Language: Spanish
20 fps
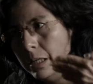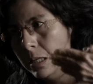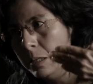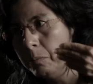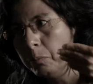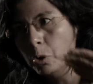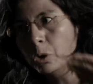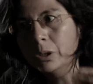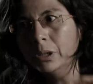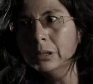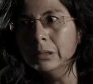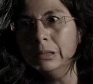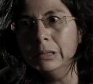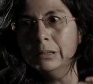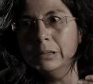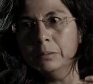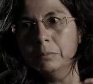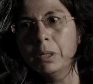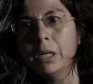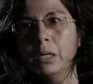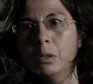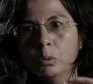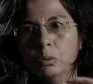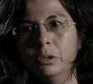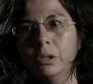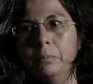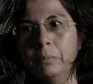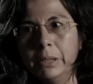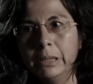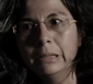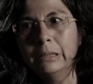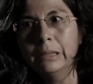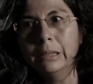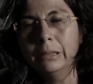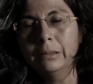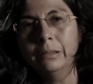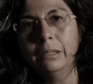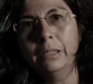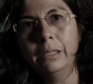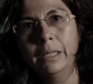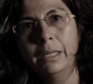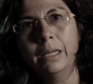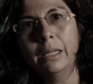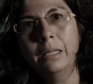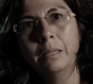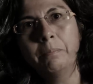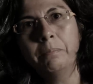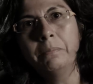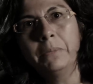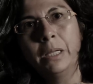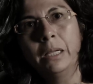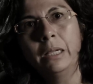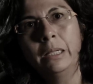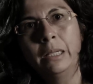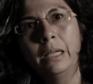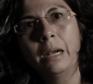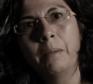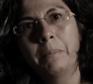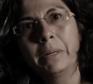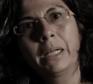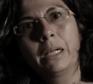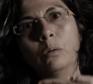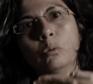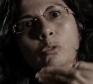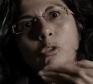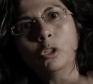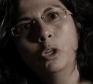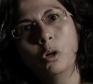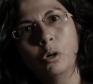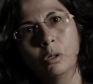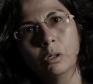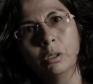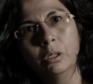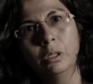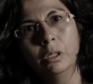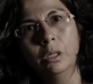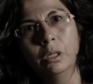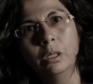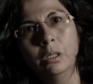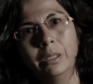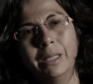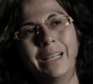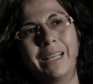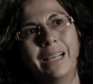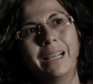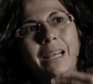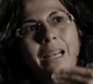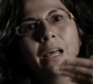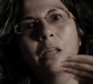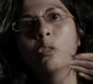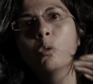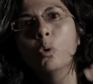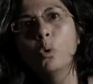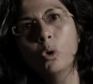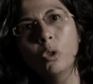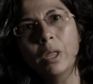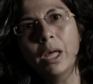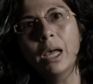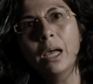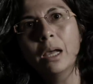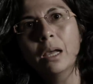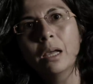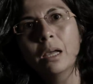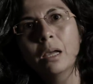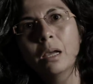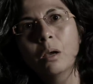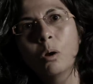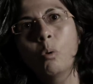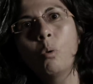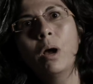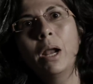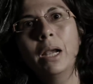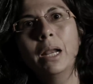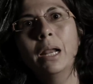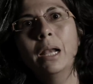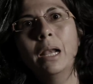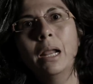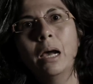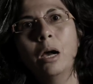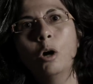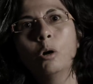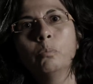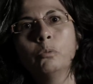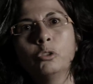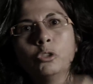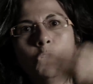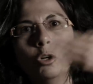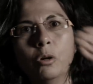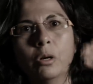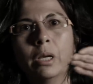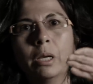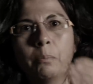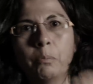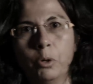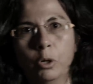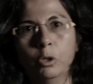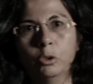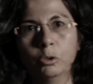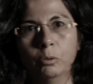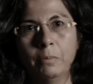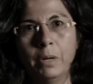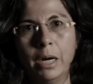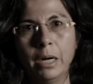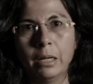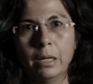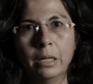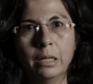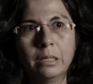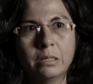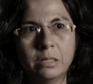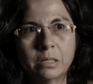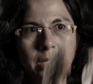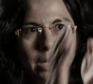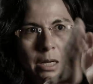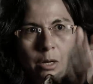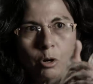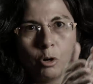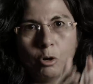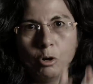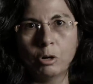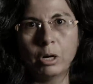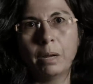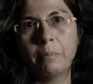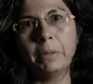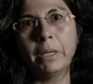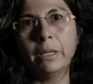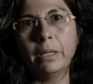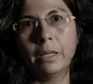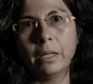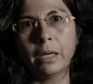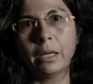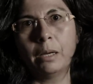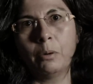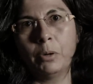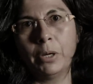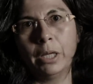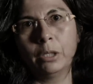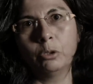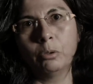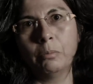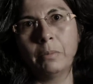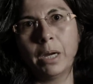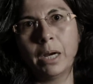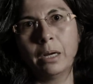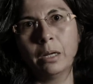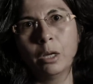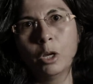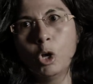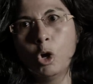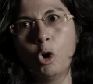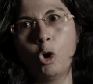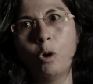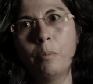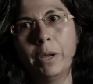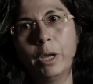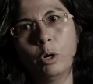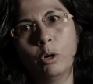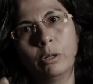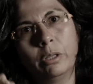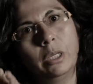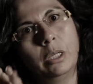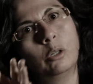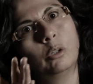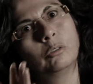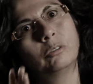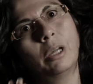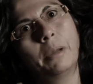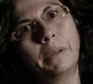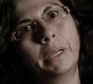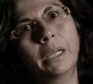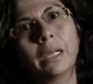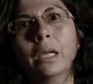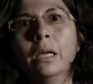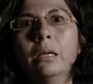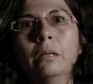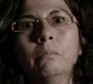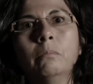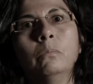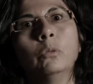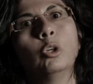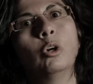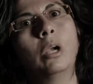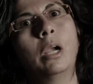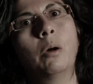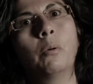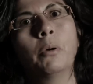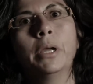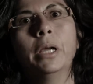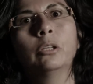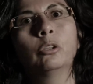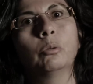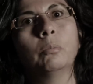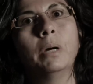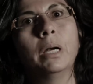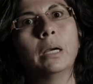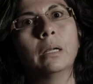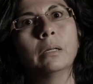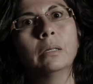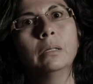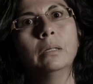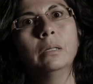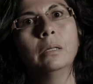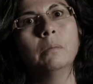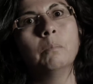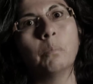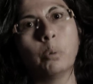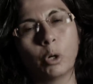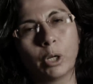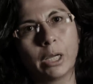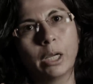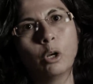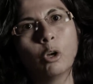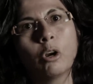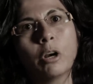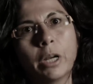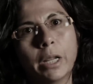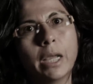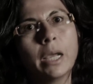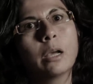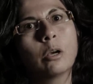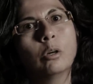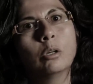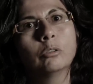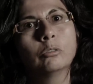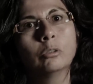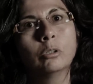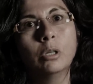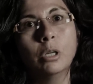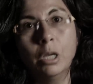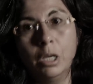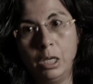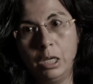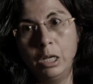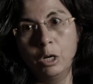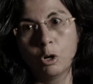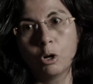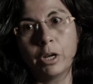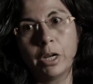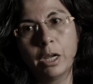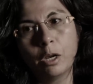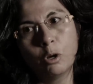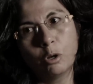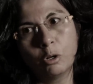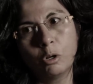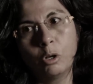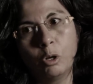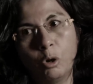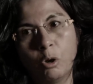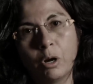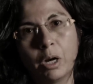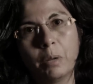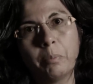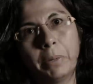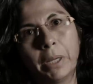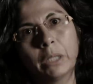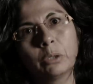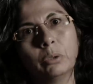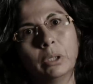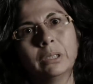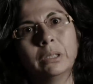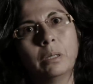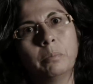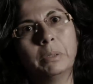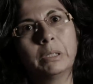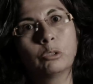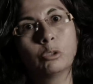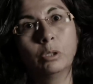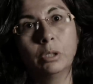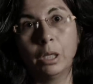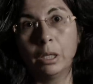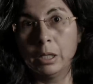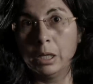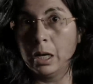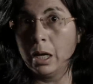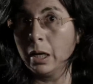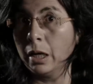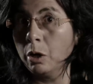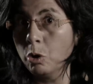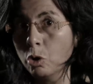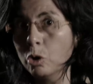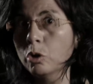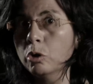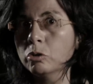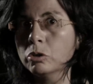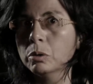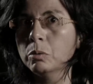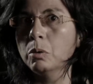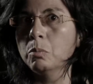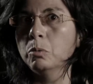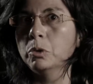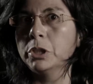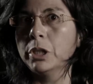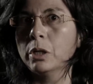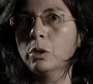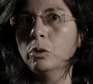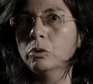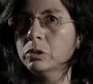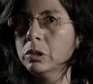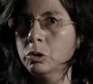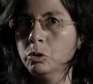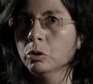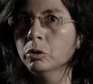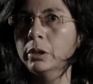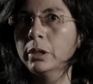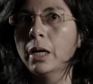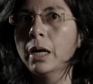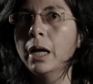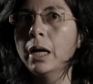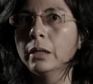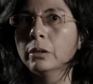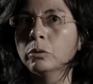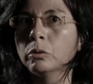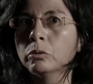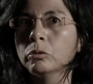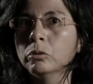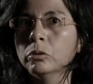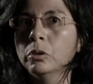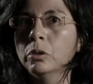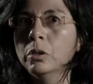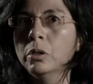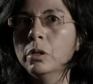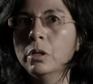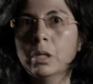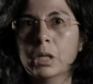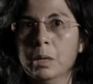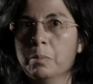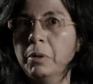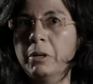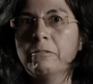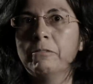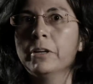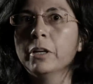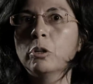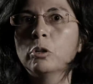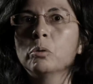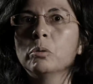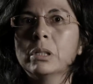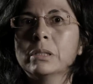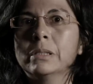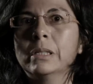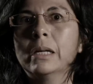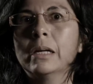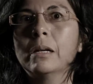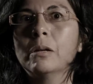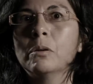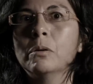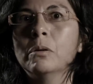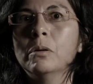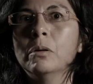importantísimas es justamente esta idea de, la precaución, de que en la duda cuál es la opción que puedo tomar. ¿Sigo con la medida que voy a tomar o mejor digo, ¿saben qué? No la voy a tomar, porque los riesgos y los riesgos con respecto a estas personas de las que no conocemos muchas cosas son tan altos que prefiero no hacerlo.